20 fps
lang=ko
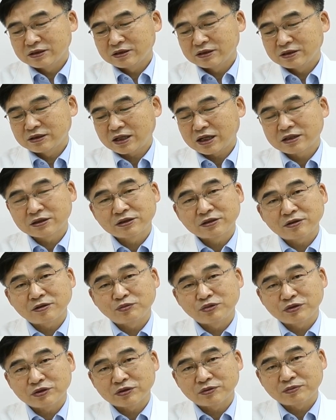악성
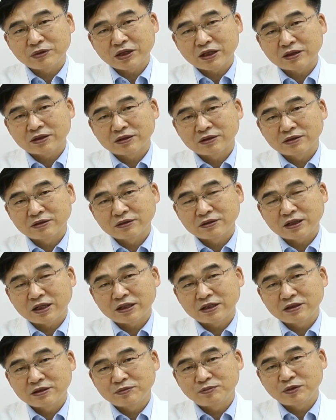부정맥,
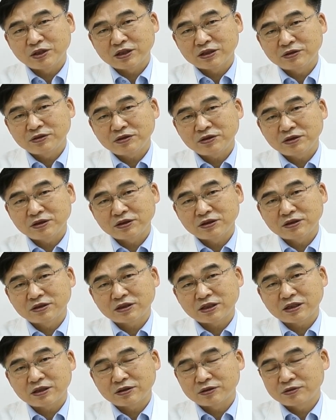아리드미아죠. 이
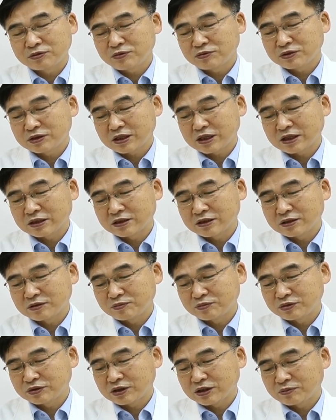잘 통제가 안 되는
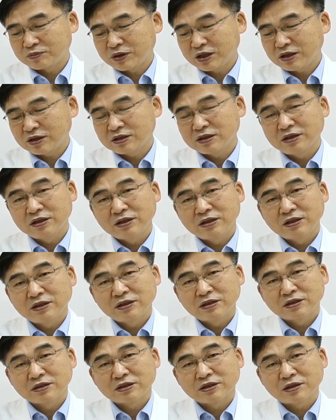부정맥.
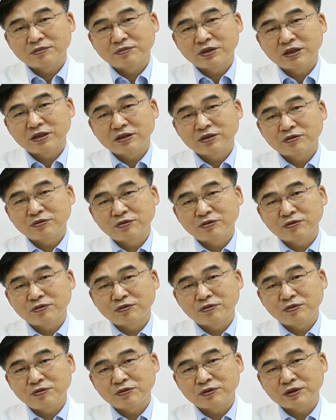그다음에
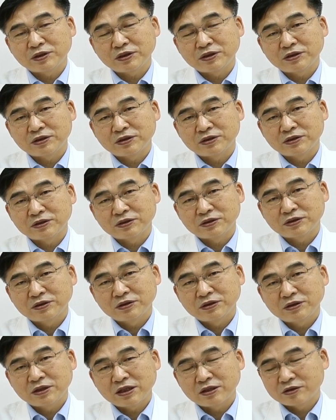인공호흡기를
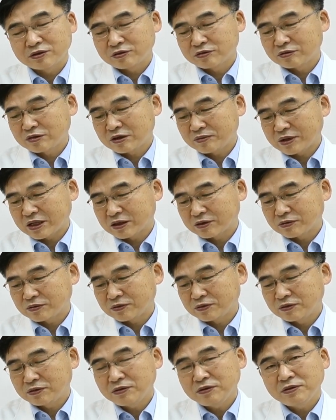하는 경우가
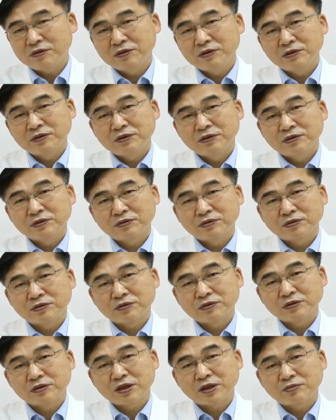많고 또
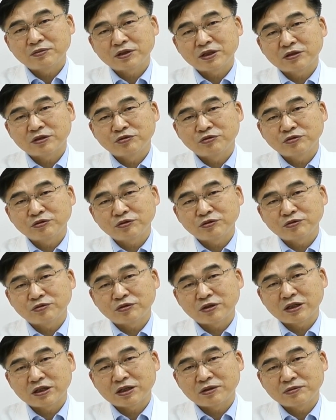그러다 보니까 중증으로
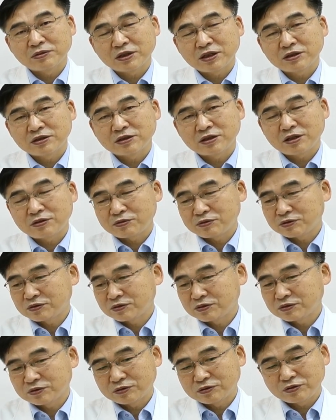가다 보니까
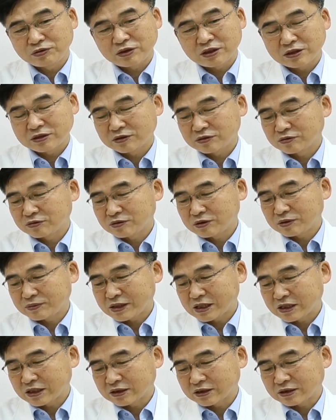스테로이드 투여하는 경우가
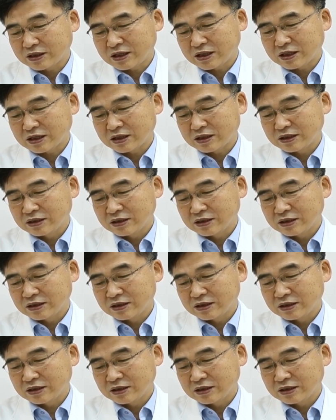많았다.